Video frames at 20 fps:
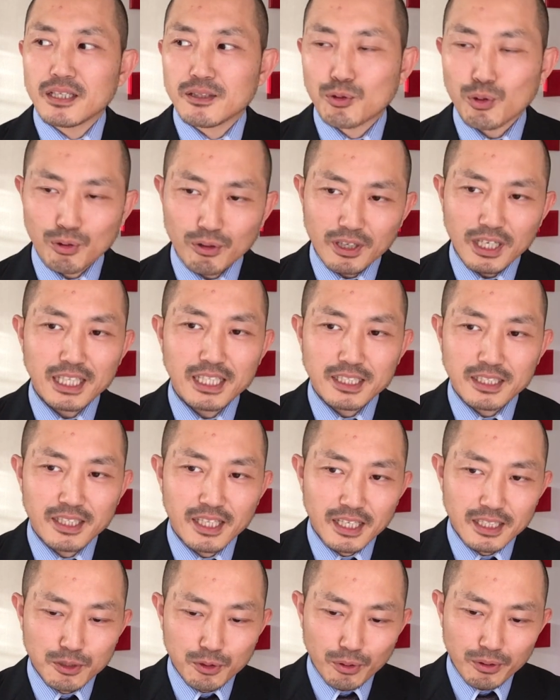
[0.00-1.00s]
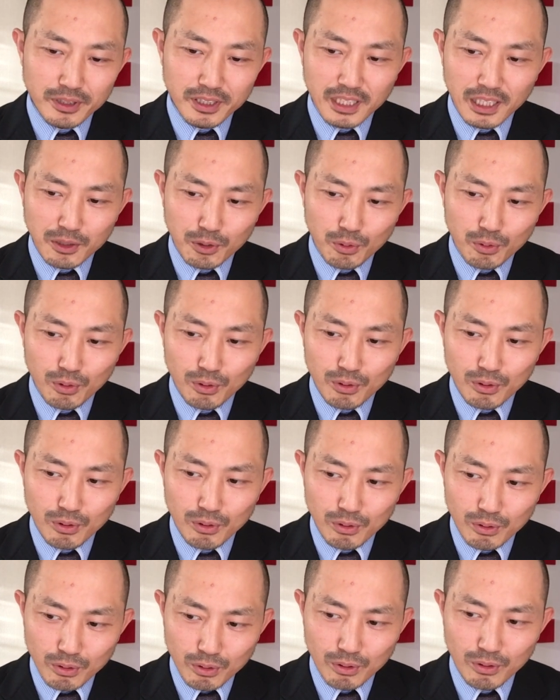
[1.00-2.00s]
ところがですねそういったとこ
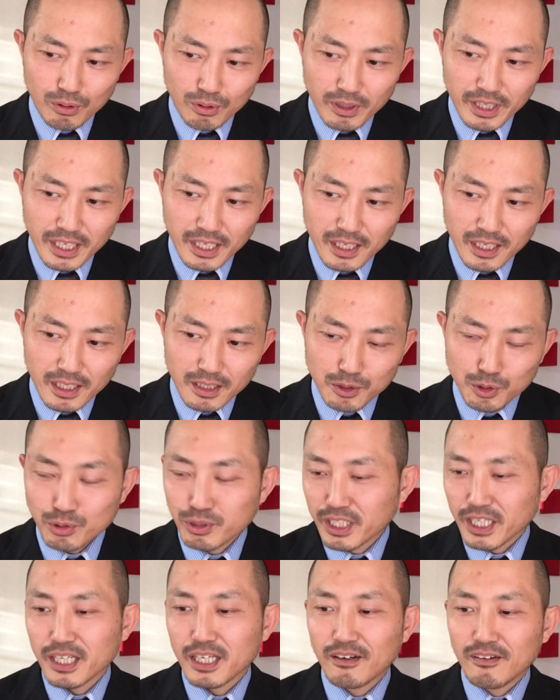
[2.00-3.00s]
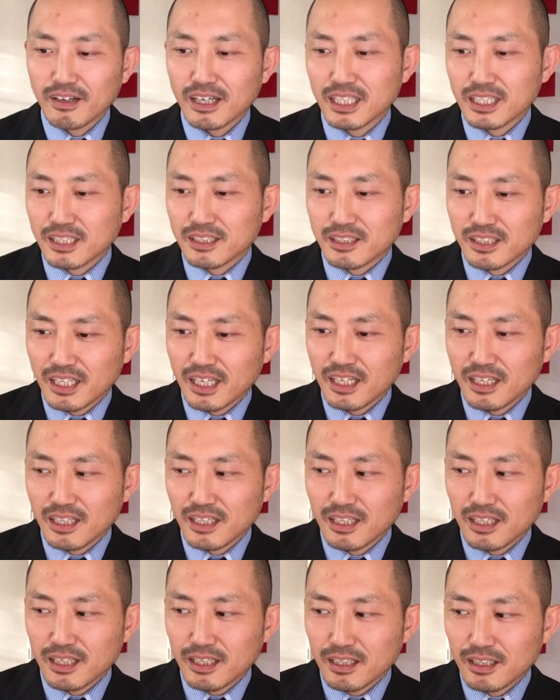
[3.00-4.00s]
ろを、えー、女性側がですね
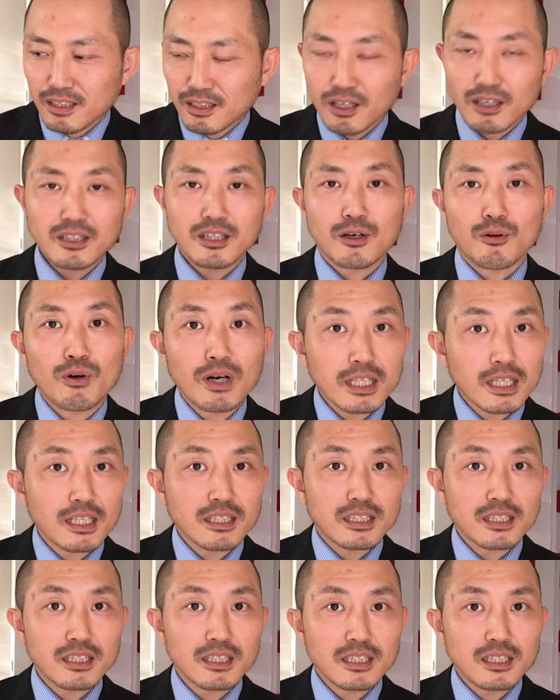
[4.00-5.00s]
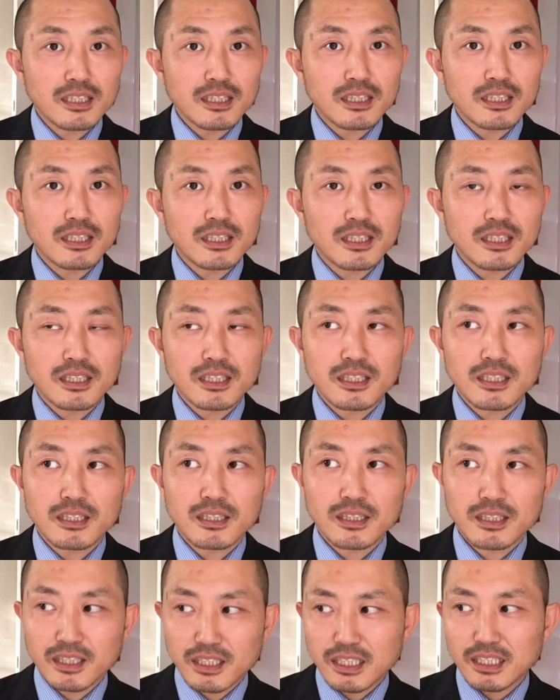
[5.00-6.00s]
何か私
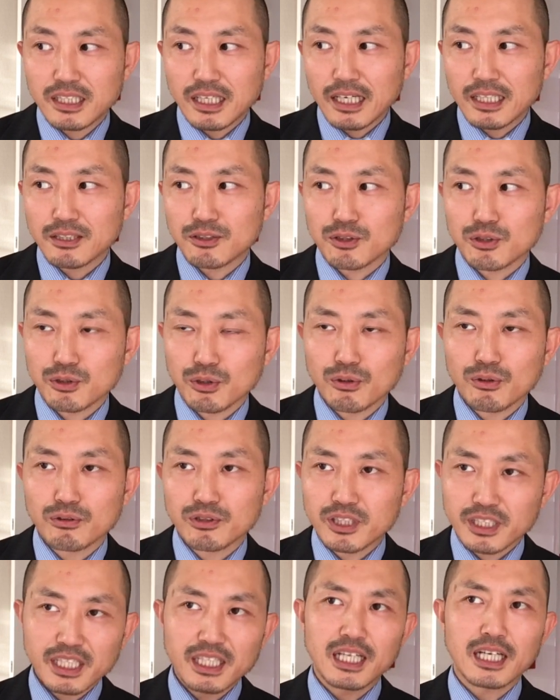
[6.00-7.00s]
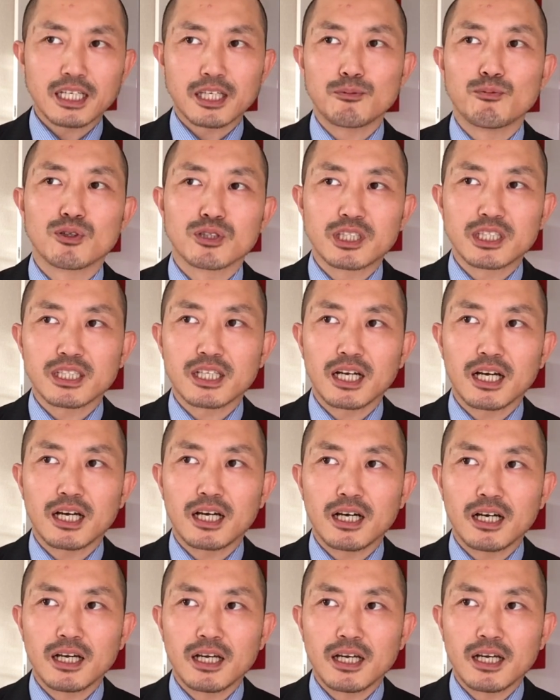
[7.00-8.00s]
に対するその好きな気持ち
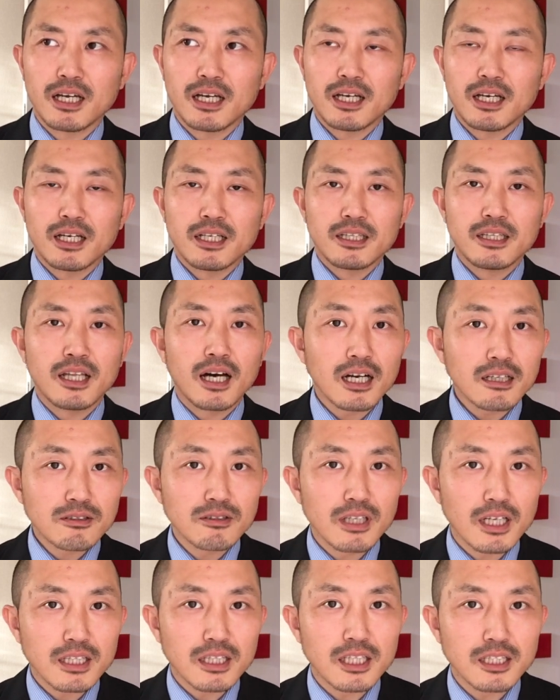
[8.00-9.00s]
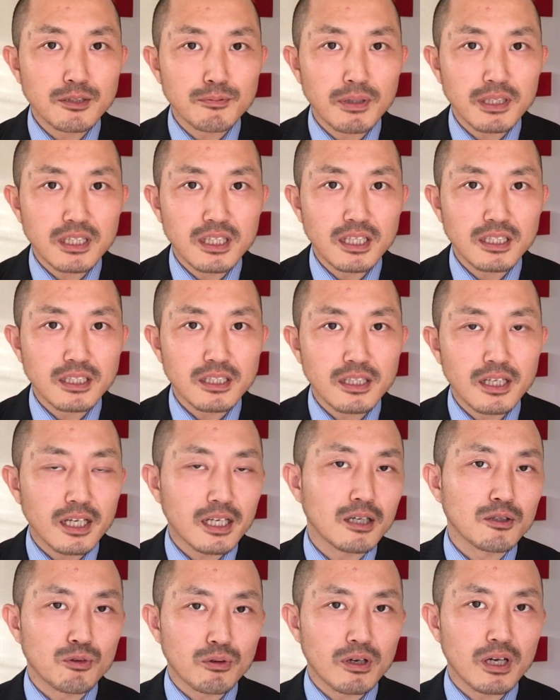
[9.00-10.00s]
がなくなってしまったんじゃな
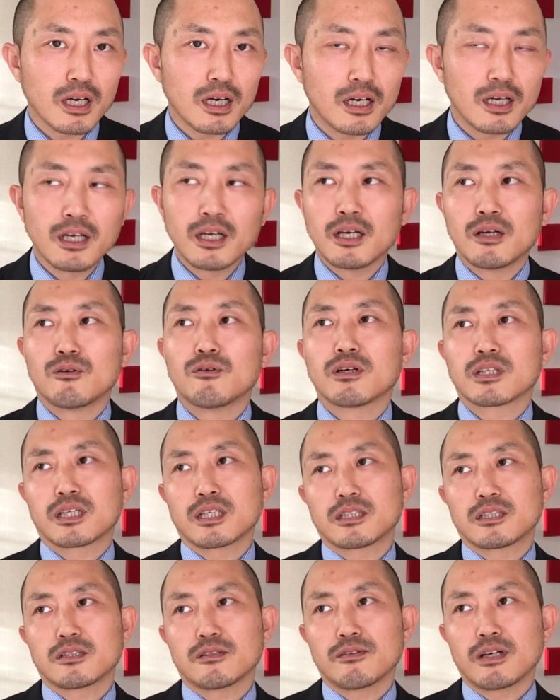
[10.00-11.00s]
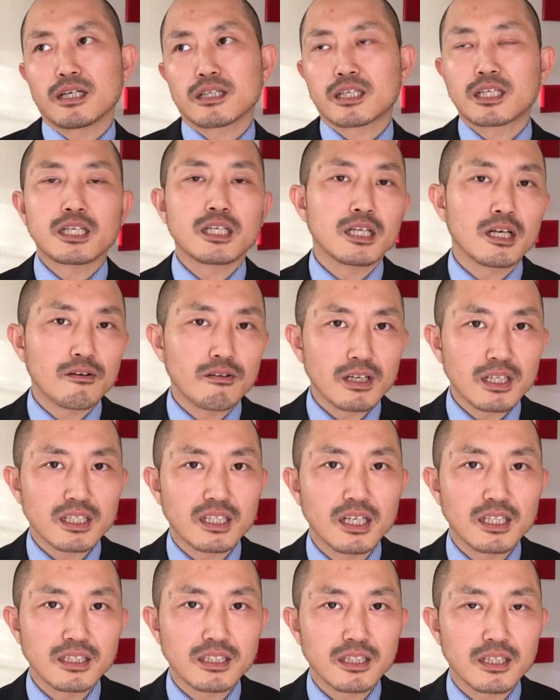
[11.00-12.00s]
いかとか、私は嫌われ
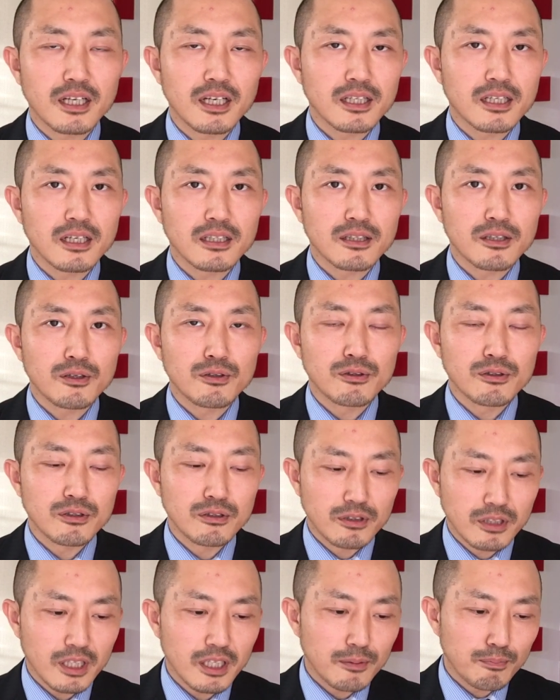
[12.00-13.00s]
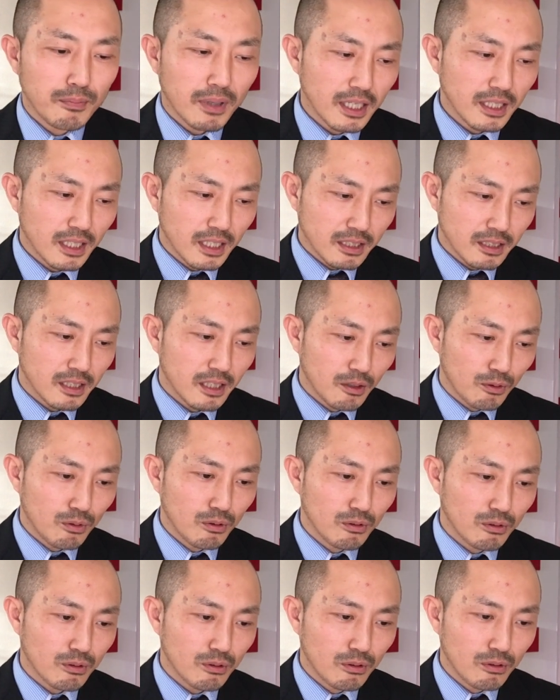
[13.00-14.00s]
たんじゃないかっていうふうにマイナスな
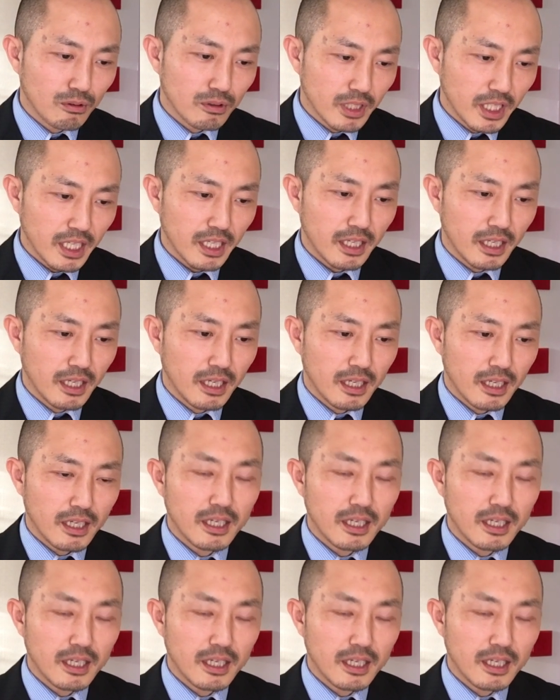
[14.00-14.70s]
方向に